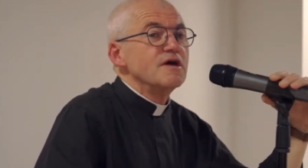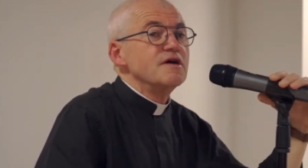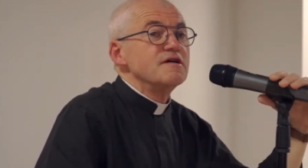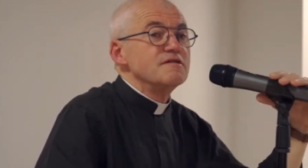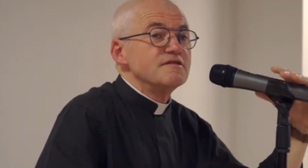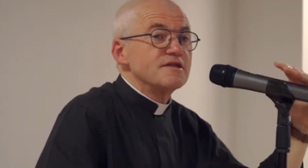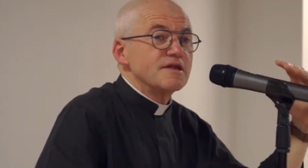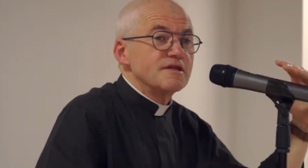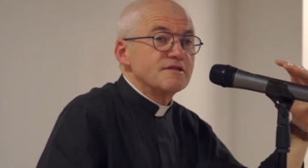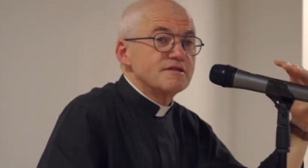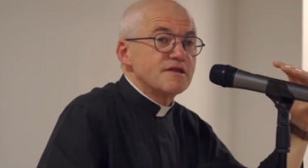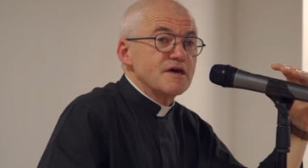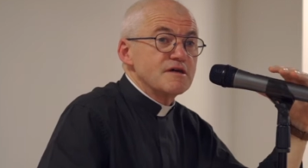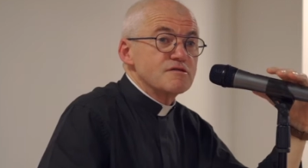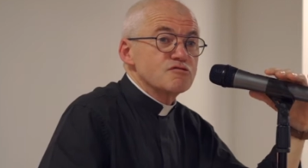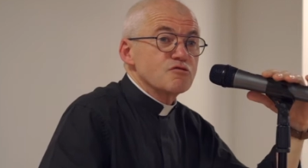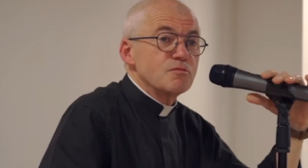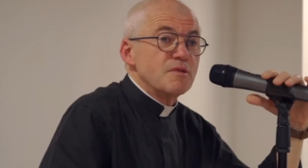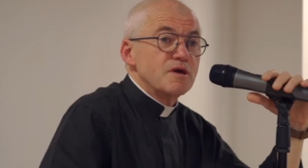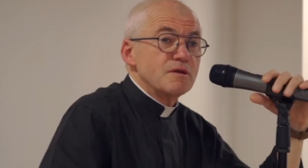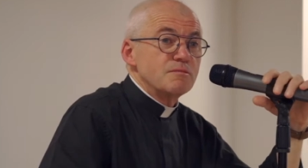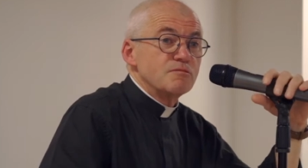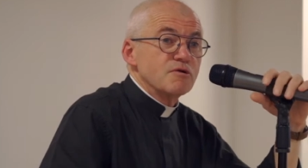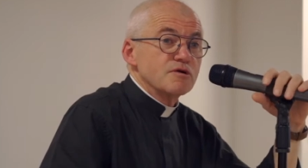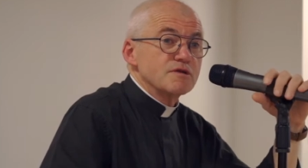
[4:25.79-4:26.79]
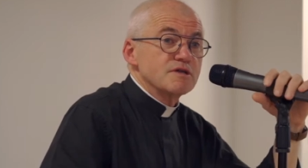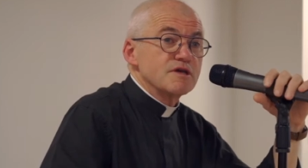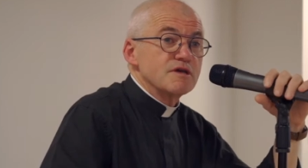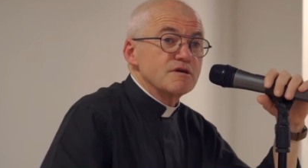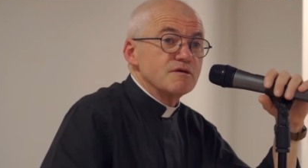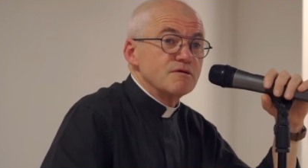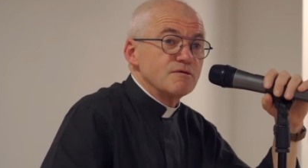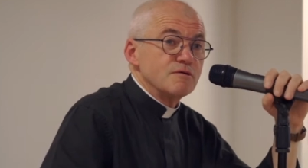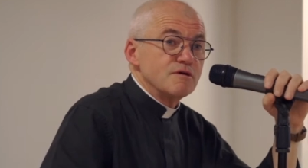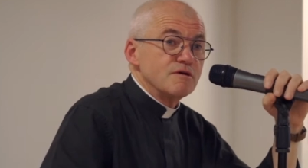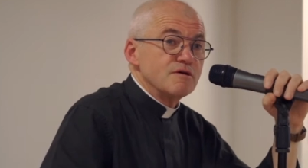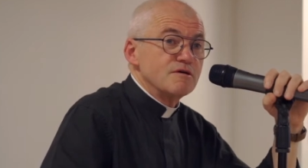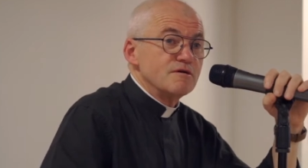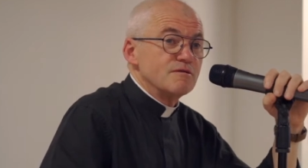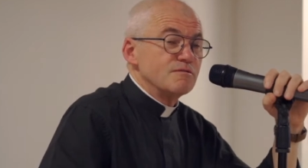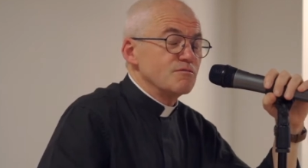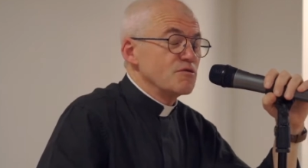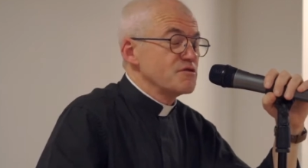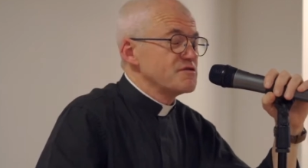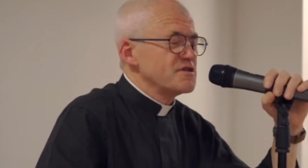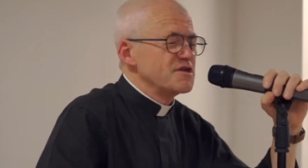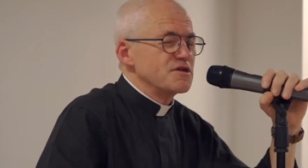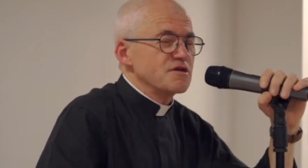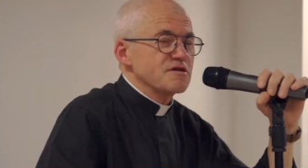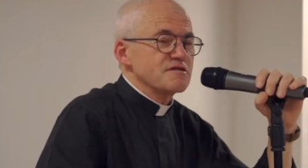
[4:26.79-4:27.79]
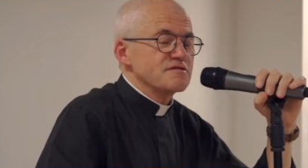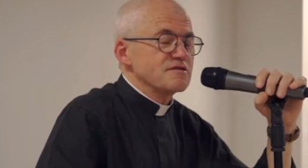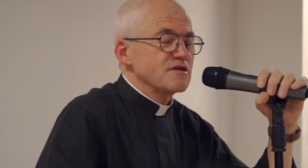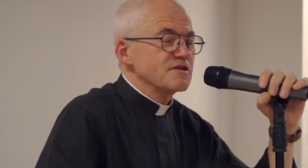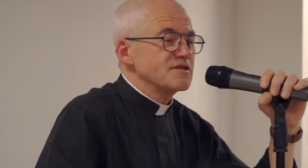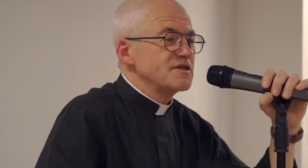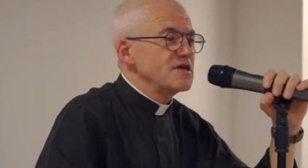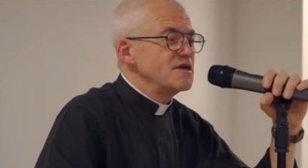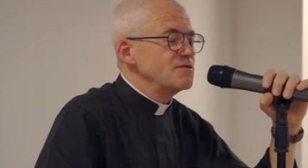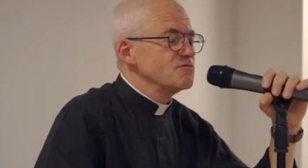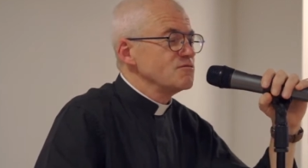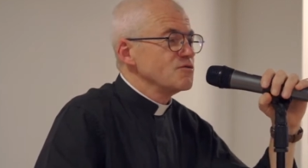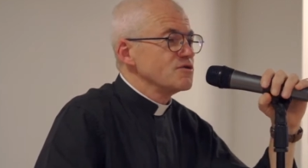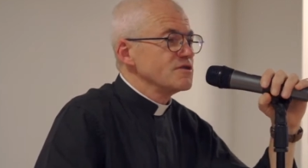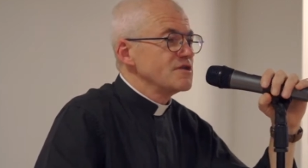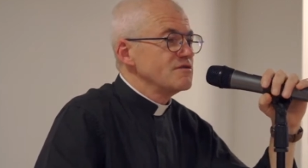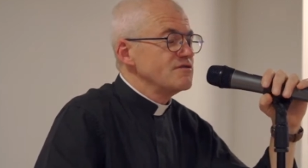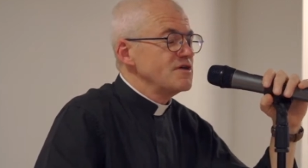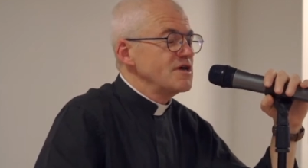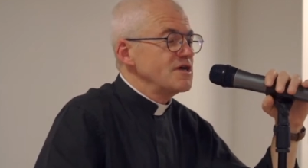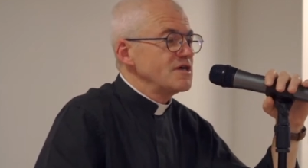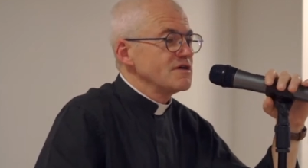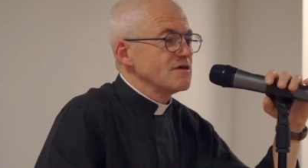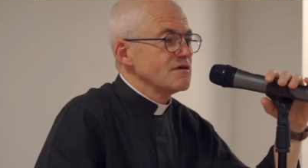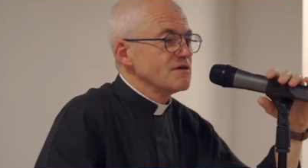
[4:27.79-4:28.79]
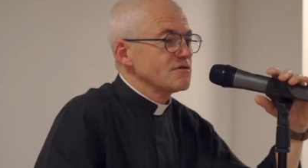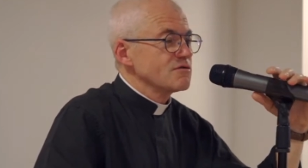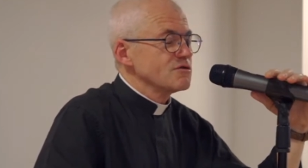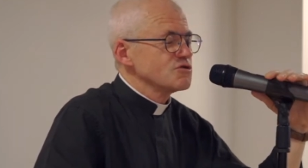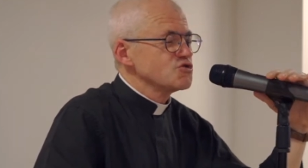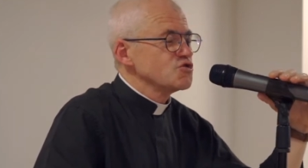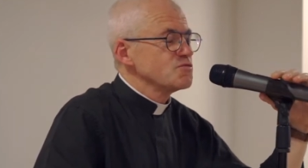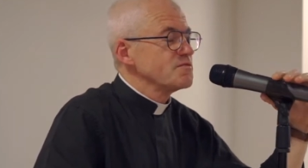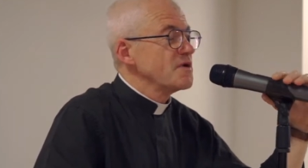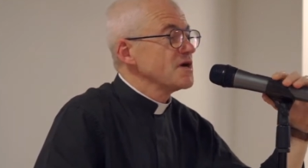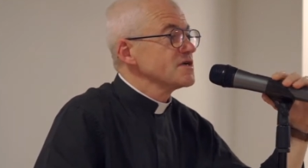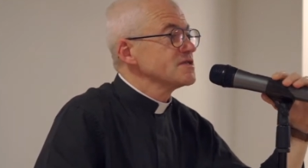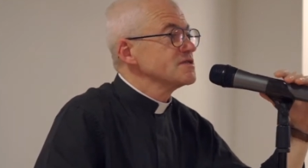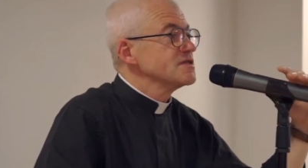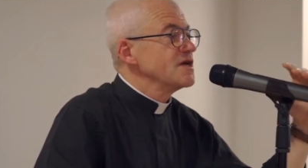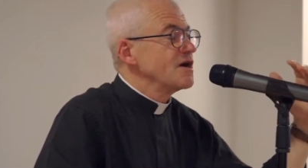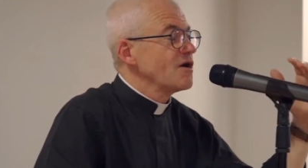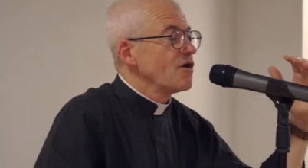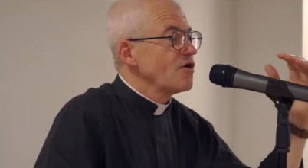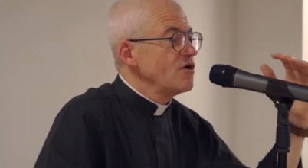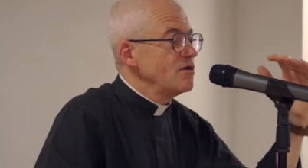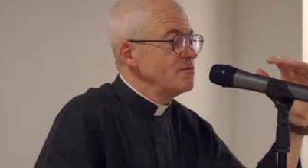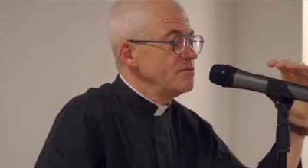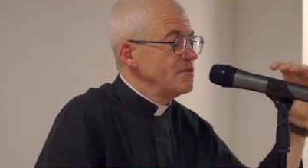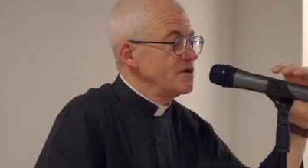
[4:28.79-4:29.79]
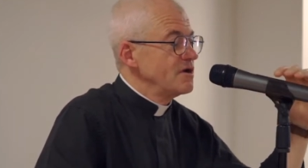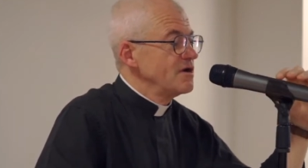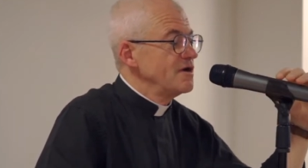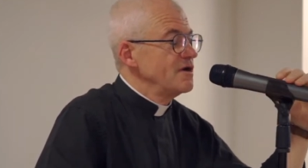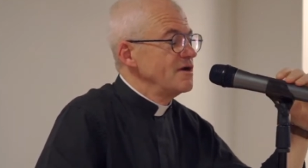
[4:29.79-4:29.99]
cette thèse que m'avait demandé Monseigneur Santaine, mon évêque, hein, quand je suis parti à Rome.